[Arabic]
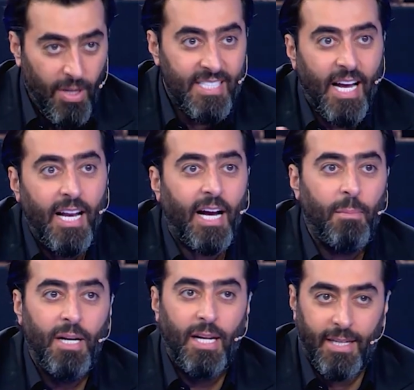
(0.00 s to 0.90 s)
لذلك عم
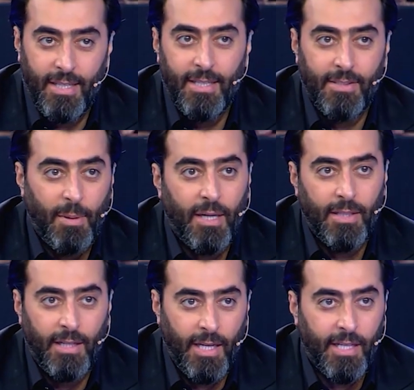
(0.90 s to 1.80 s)
اقول لك ايه طبعا
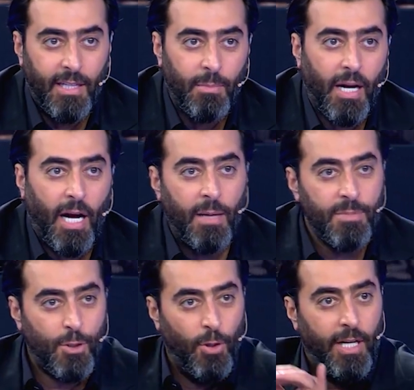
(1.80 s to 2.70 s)
يعني اكيد ايه. ما راح
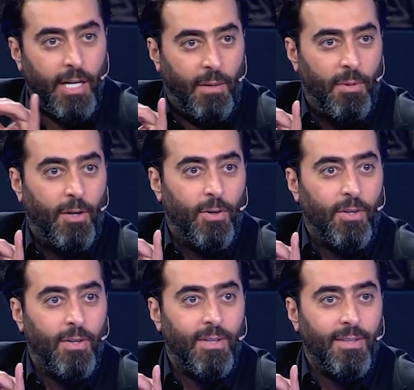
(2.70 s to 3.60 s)
امسكه هيك اعمل له